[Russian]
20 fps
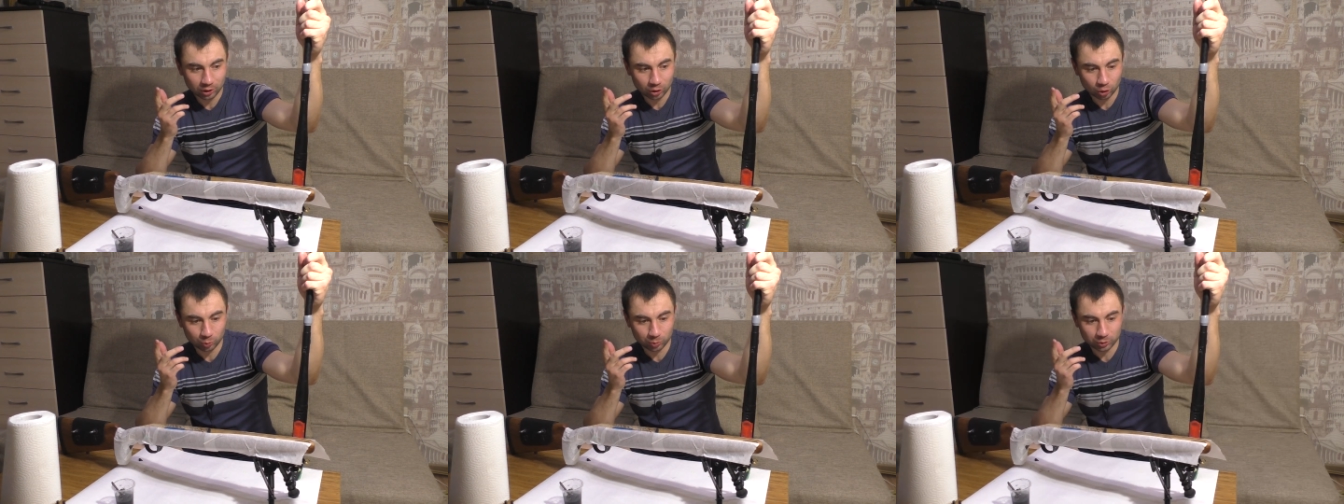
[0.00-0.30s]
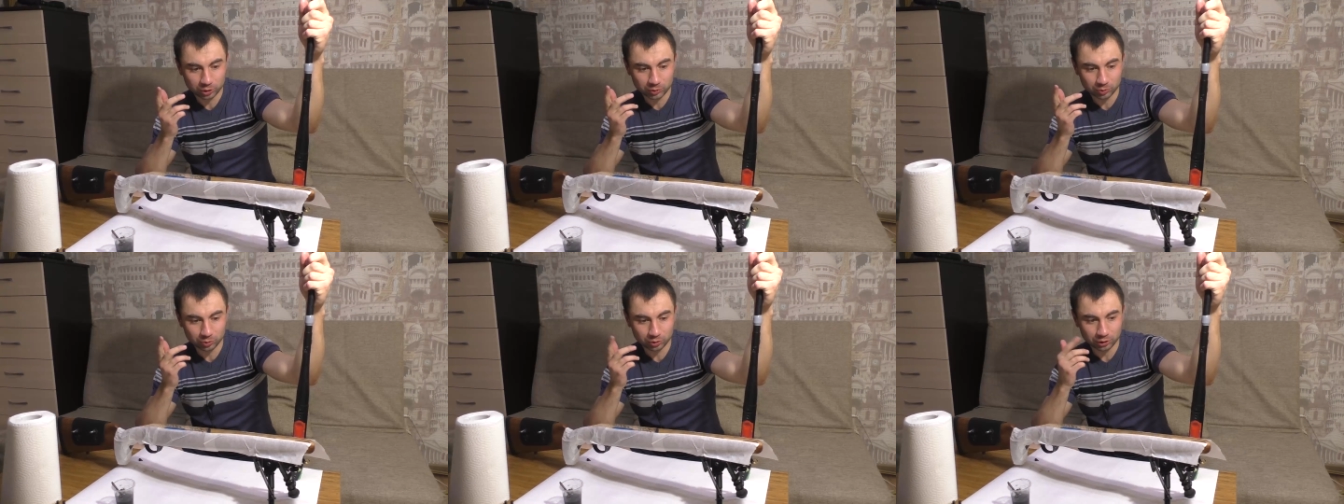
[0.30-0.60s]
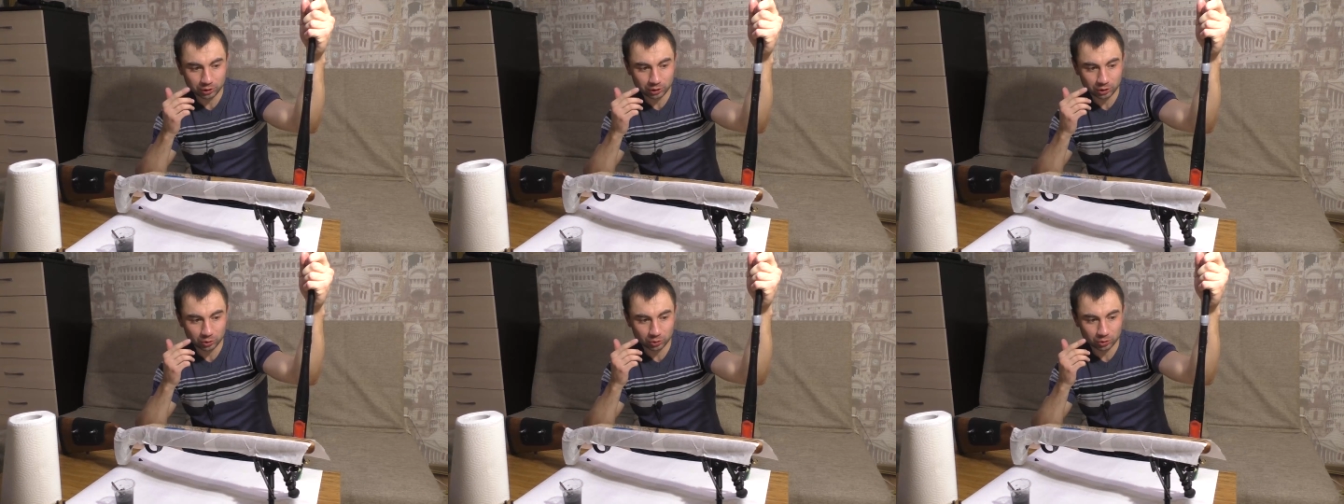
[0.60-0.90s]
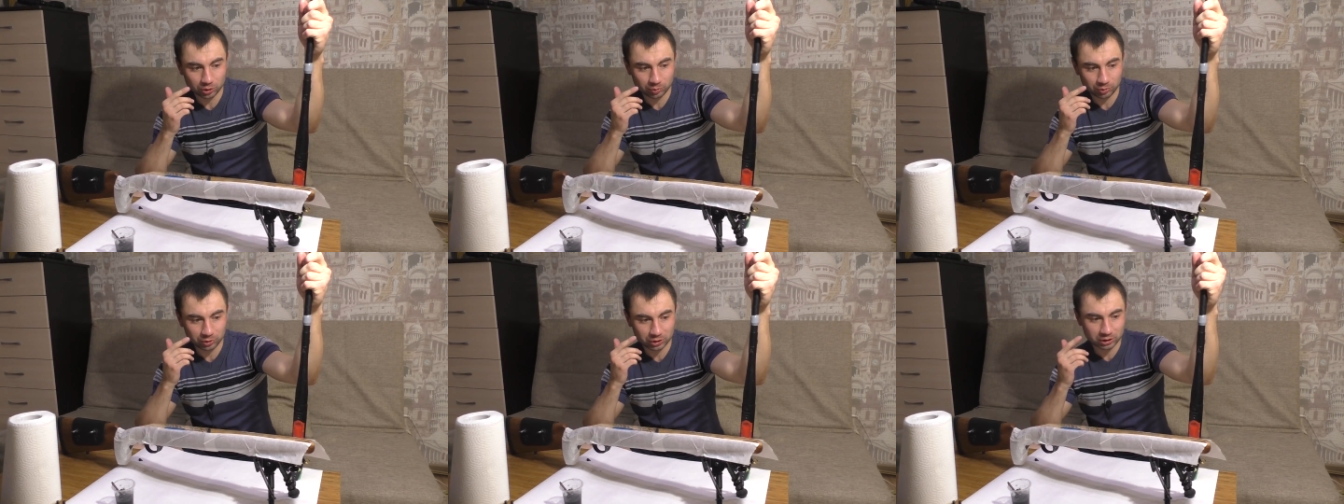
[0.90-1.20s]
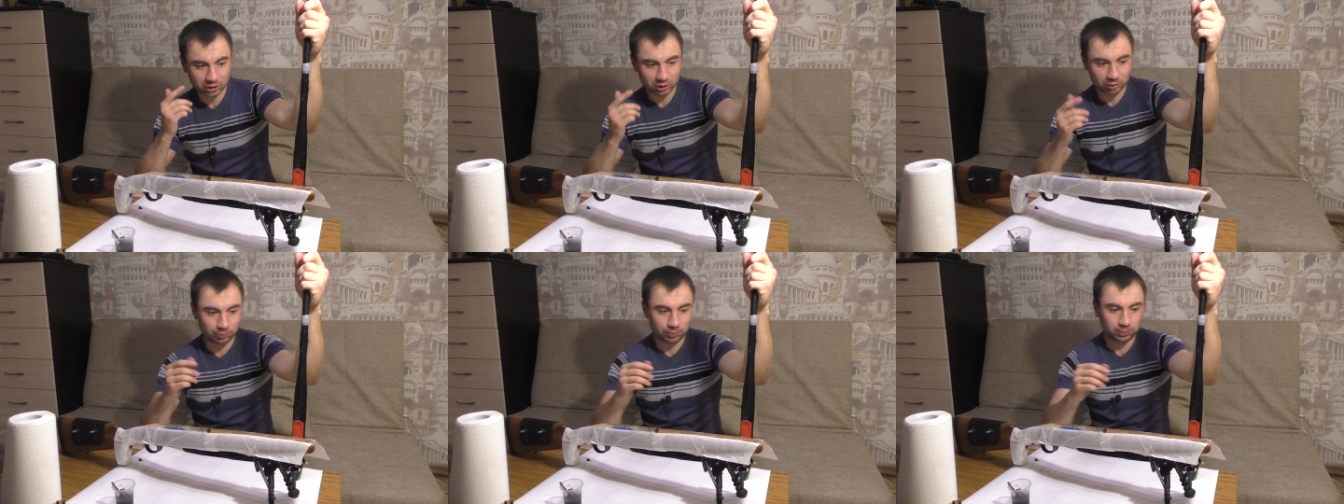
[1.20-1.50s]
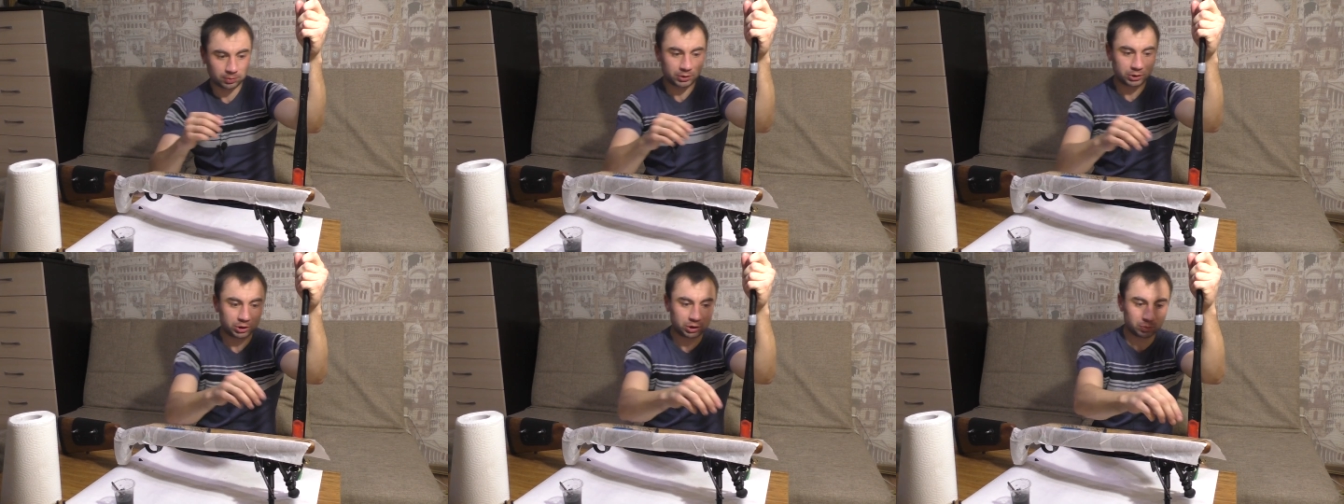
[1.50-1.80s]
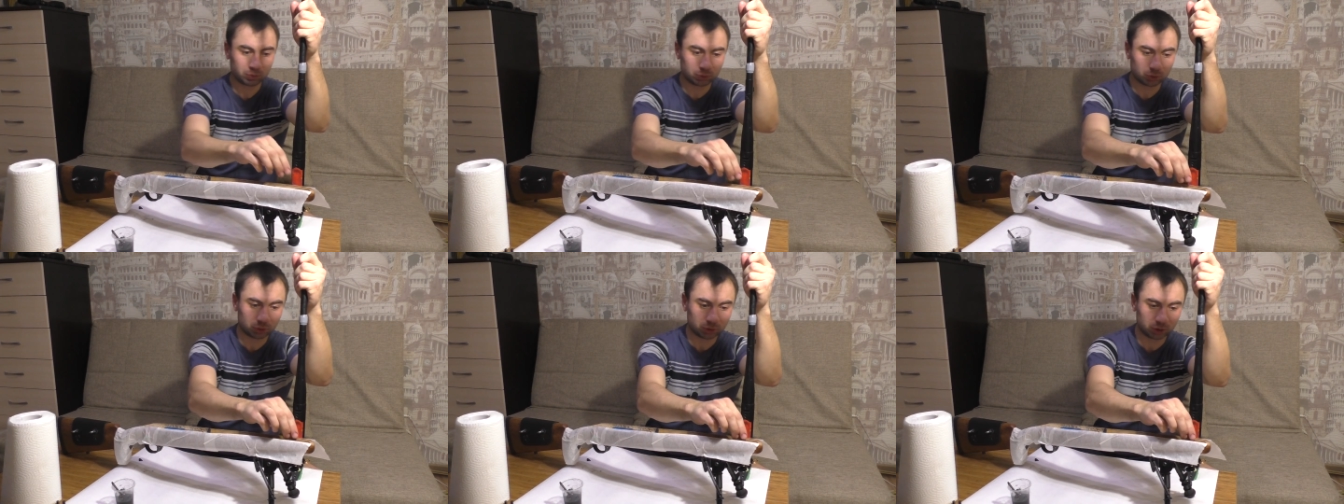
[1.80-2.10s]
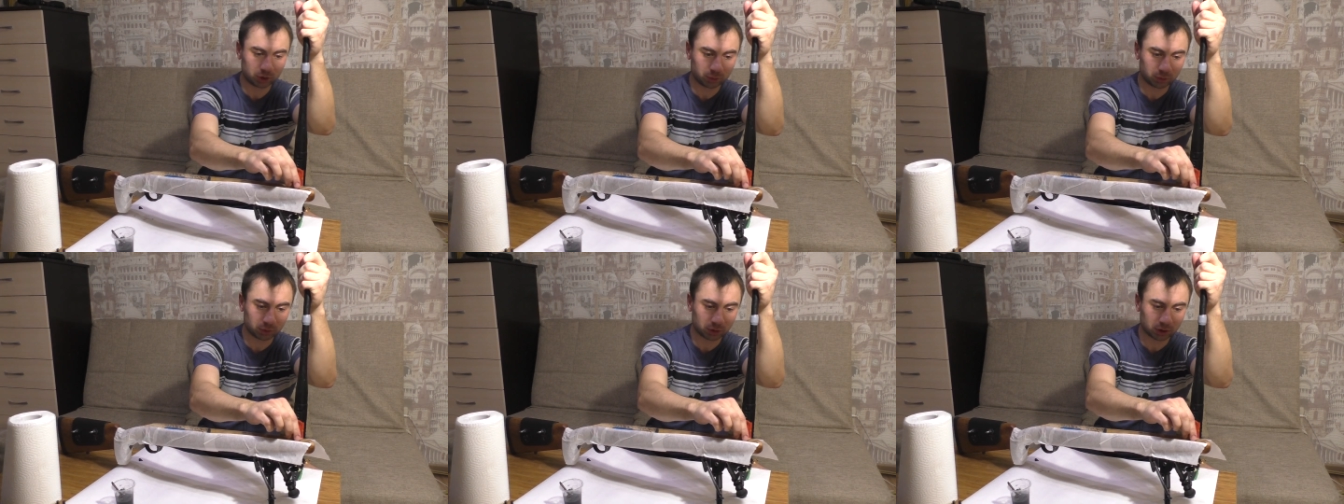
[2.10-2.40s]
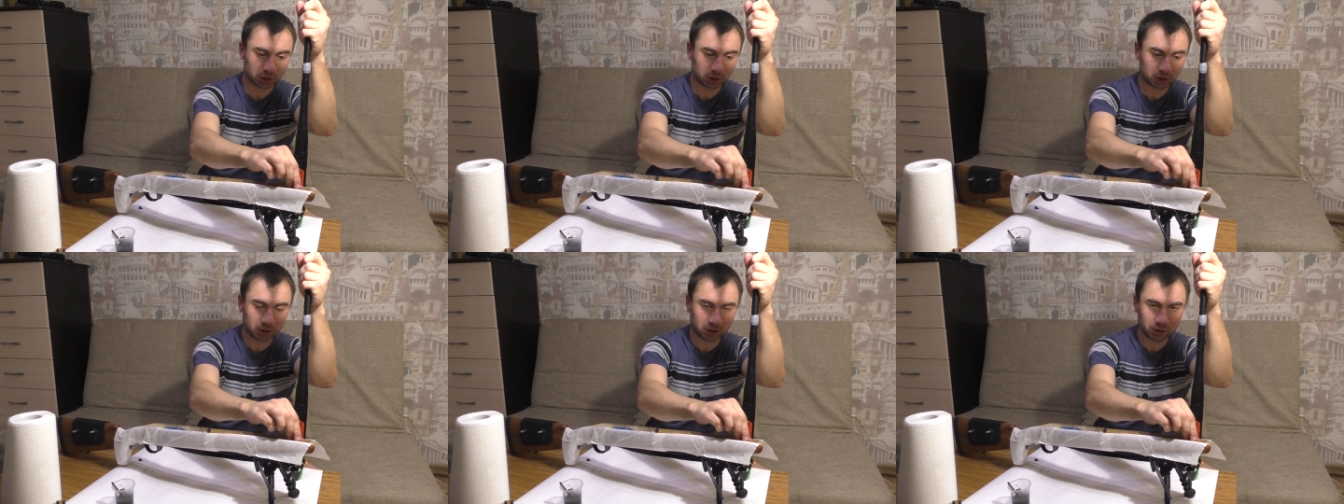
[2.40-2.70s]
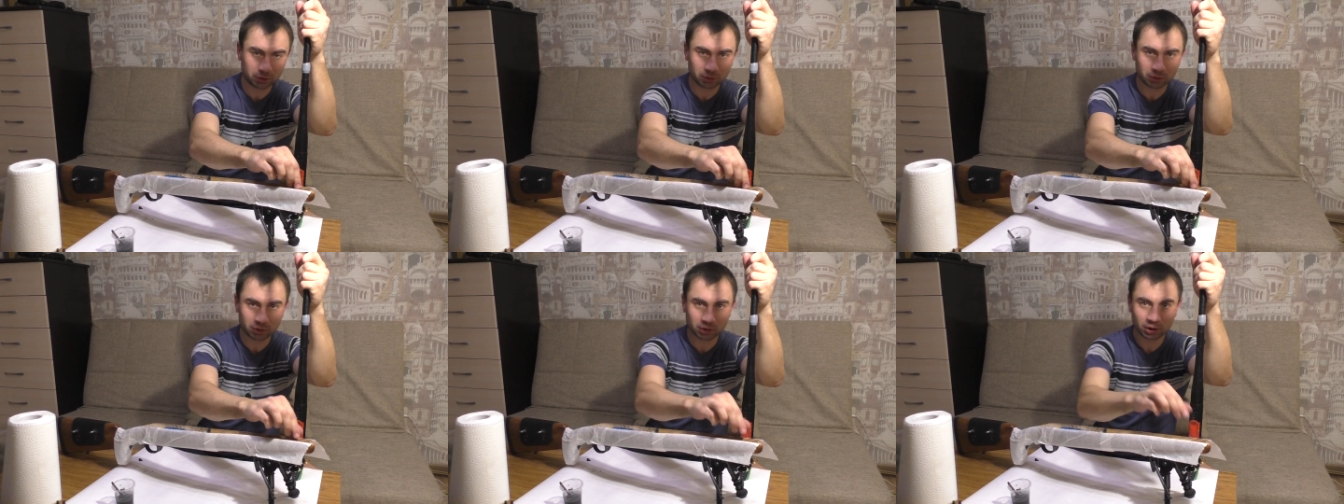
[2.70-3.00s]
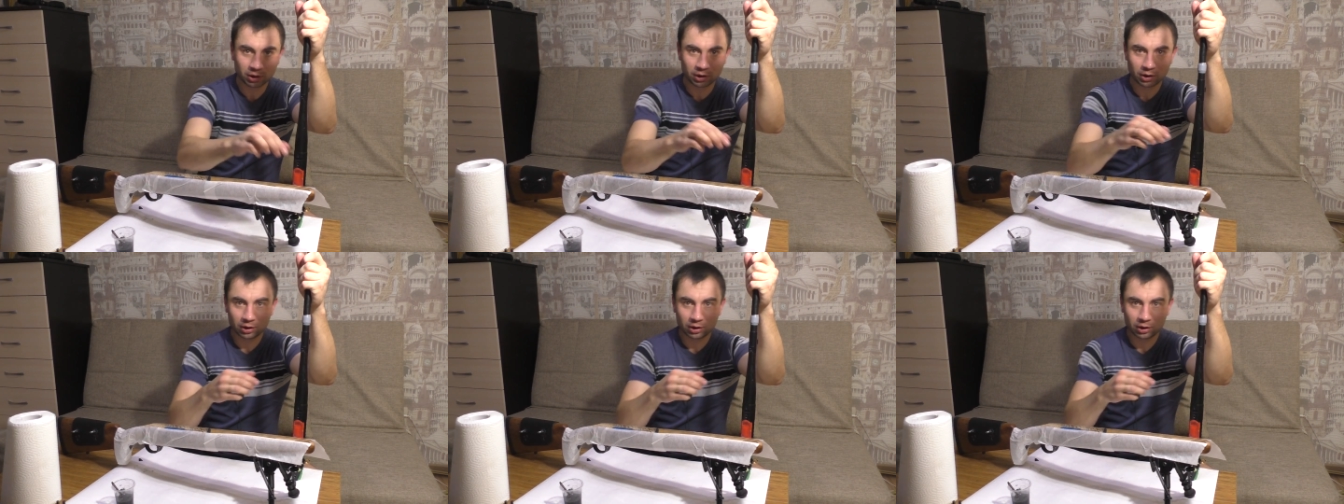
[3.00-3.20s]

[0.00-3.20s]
но почему-то никто не объясняет, почему именно киви.